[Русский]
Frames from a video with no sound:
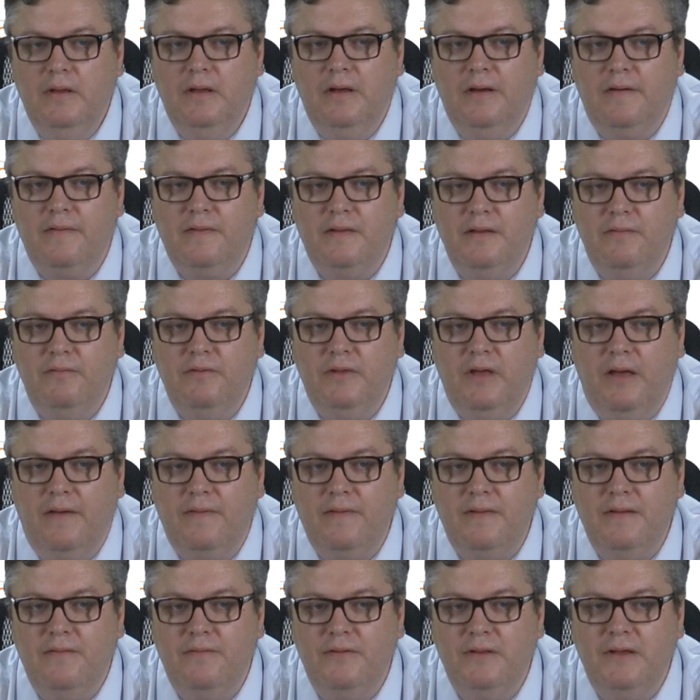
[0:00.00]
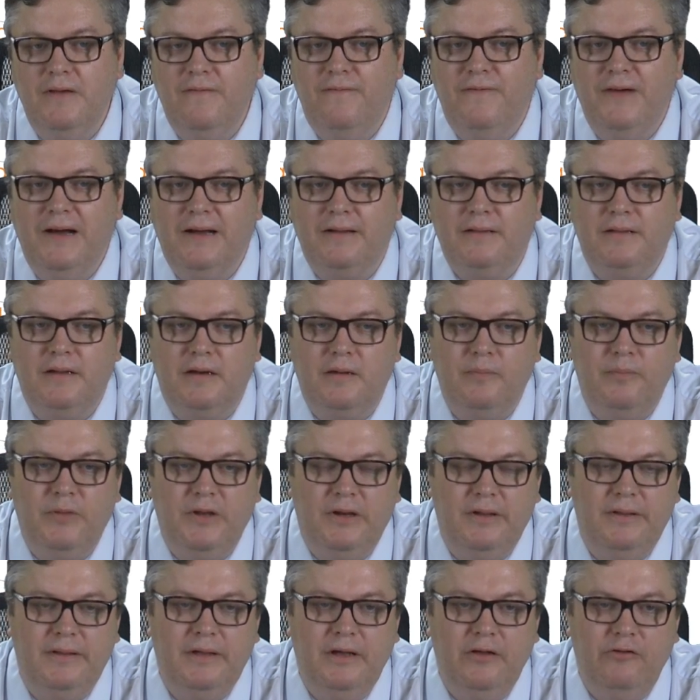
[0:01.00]
Основные, основные факторы
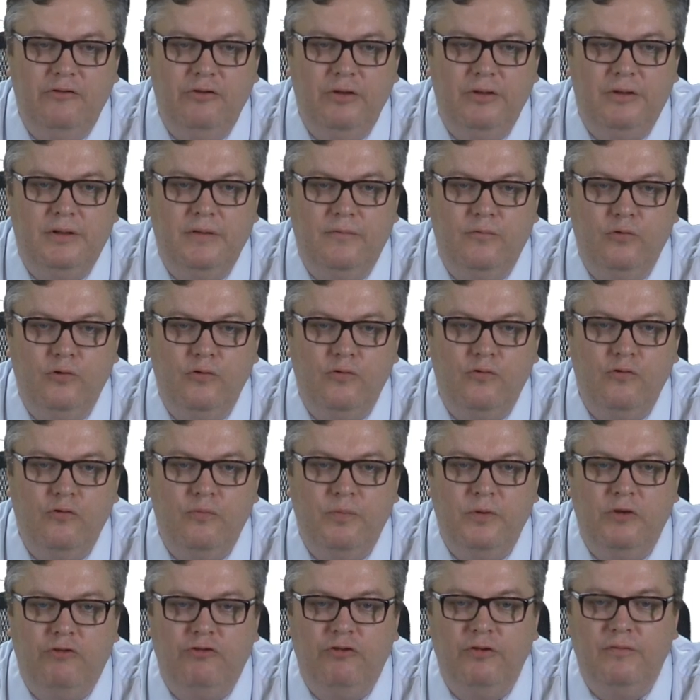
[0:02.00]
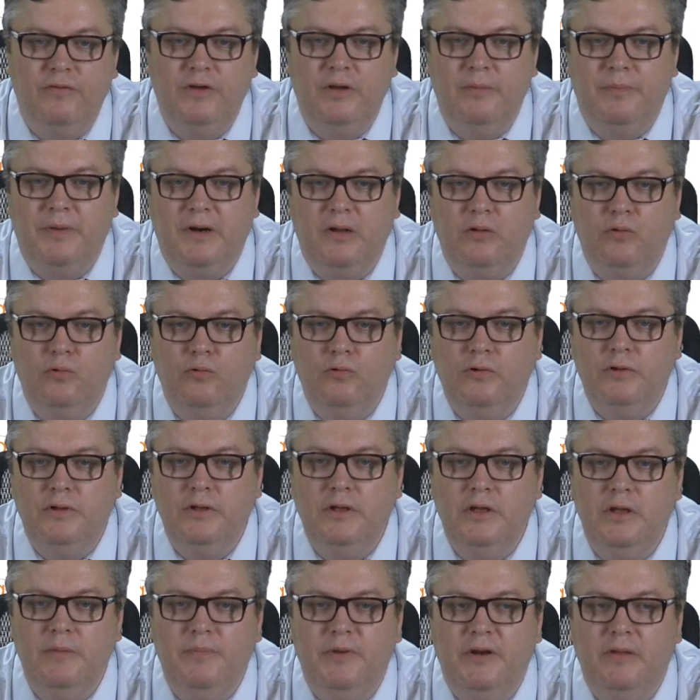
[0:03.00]
передачи – это воздух, пищевые продукты
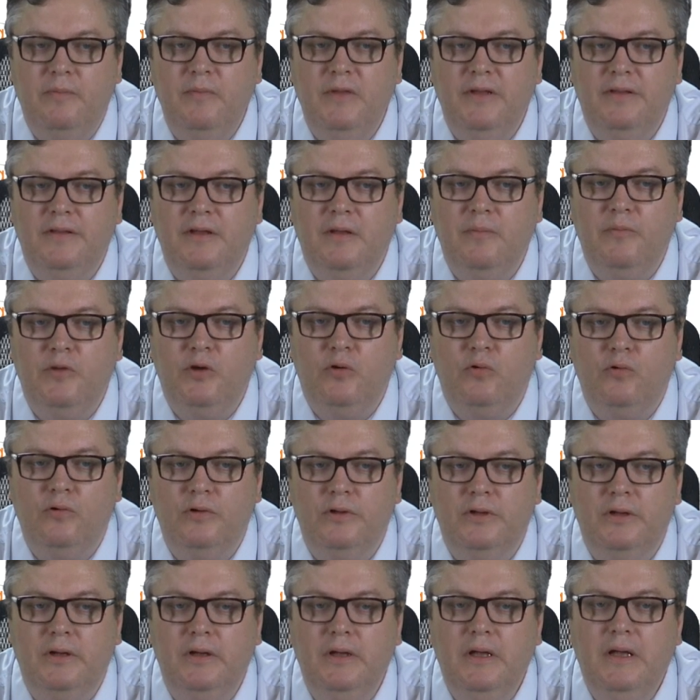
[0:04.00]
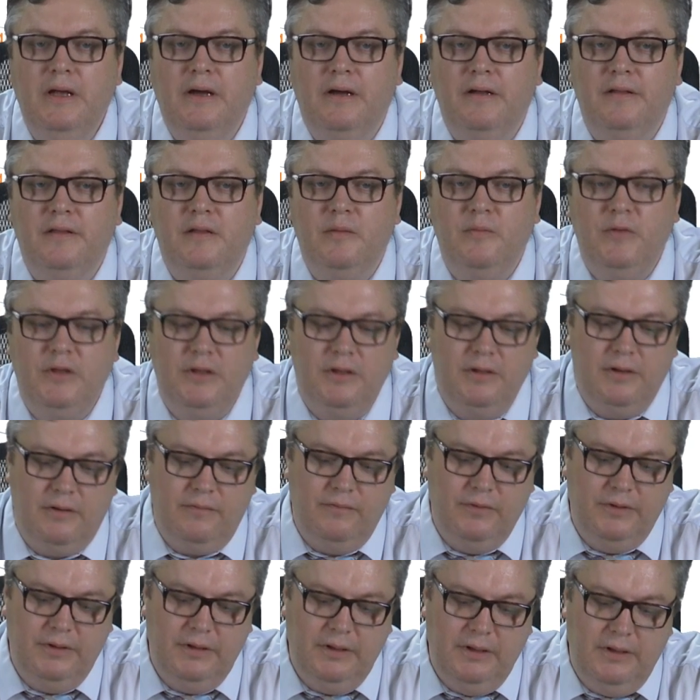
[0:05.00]
и предметы обихода,
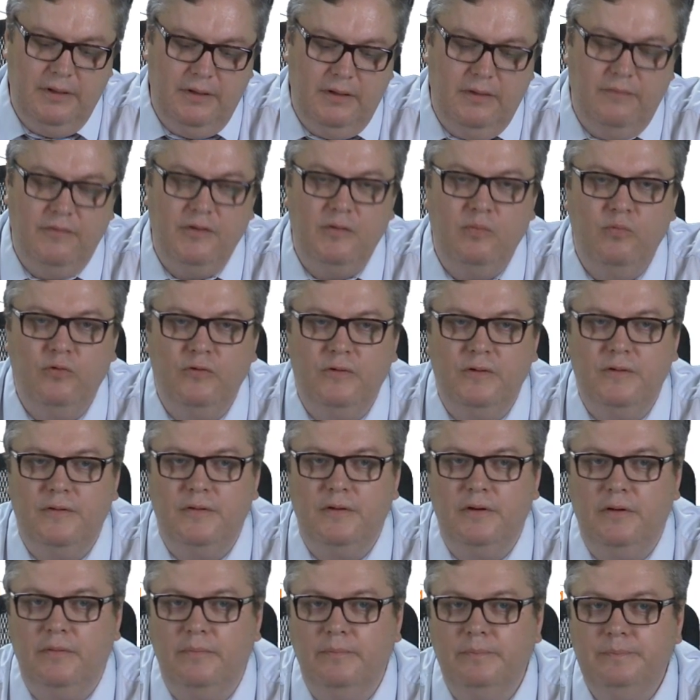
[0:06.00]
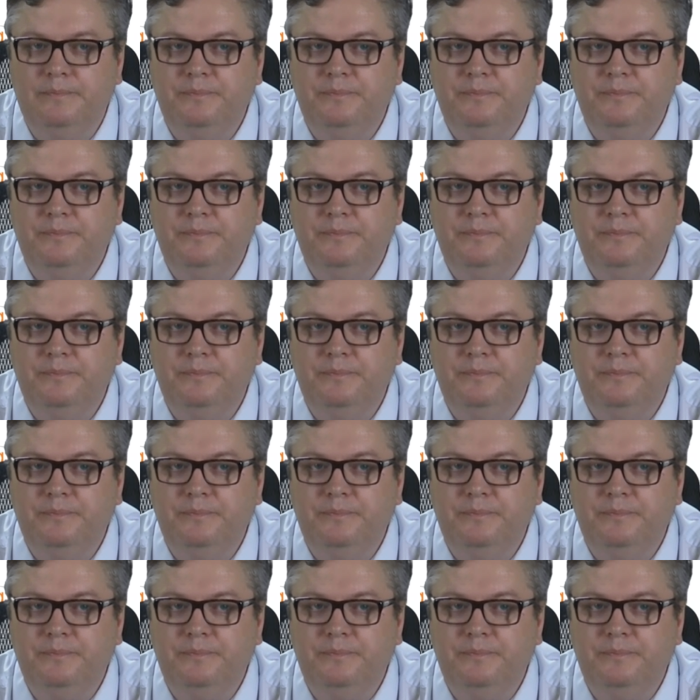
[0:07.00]
контаминированные возбудителем.